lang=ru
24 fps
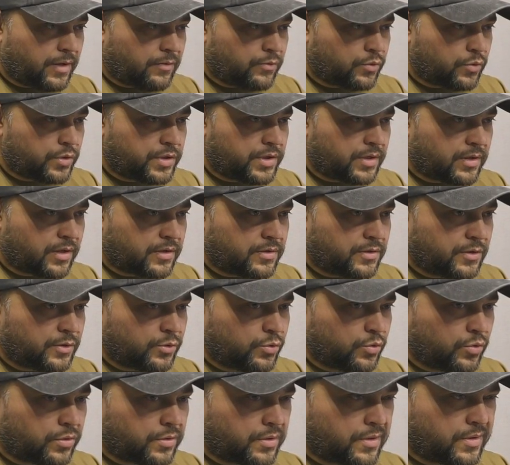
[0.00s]
вроде как
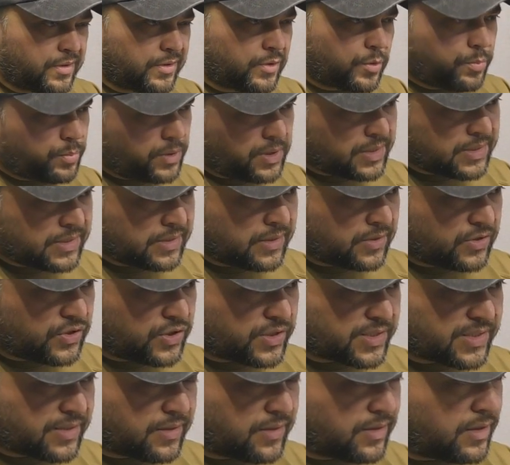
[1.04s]
недорого, но пластик,
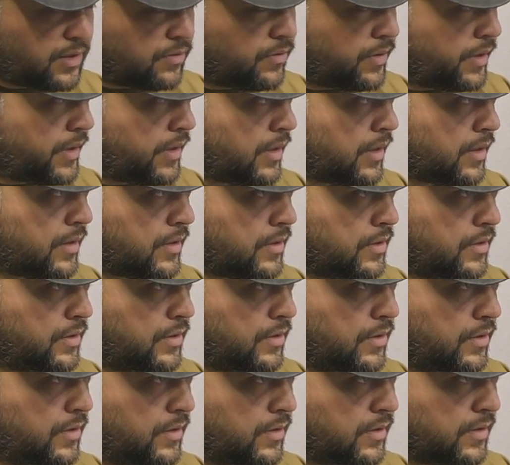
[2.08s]
честно говоря,
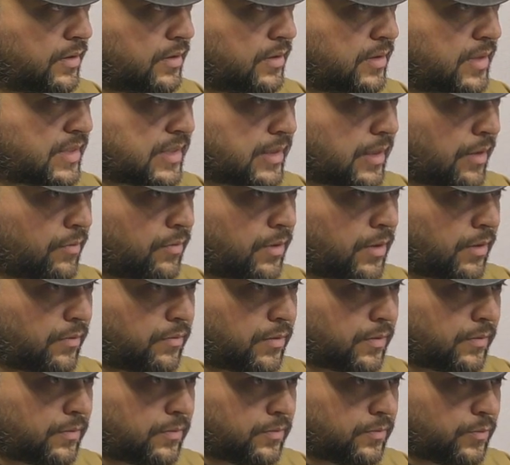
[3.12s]
и доставка,
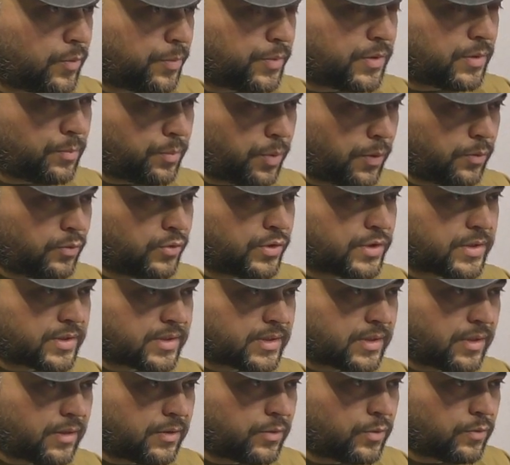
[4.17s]
в общем,
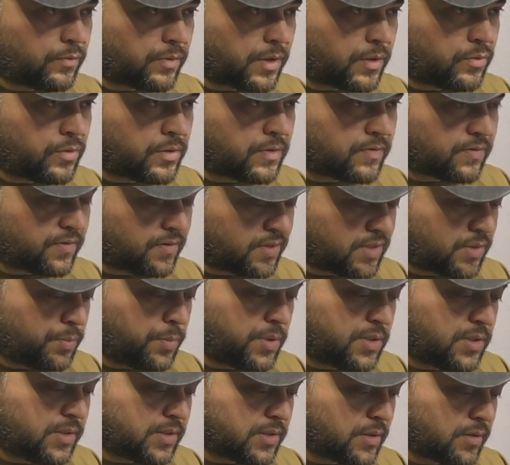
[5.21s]
получится ну, в районе
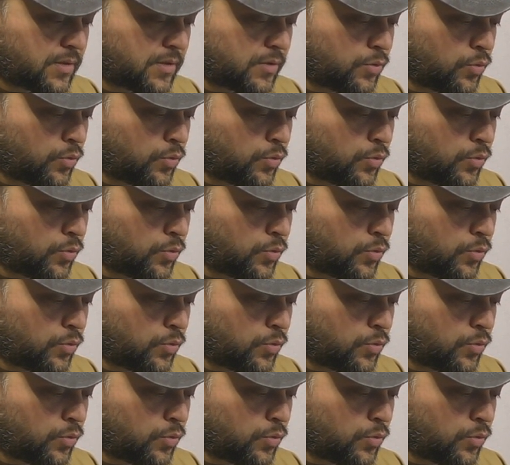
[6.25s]
80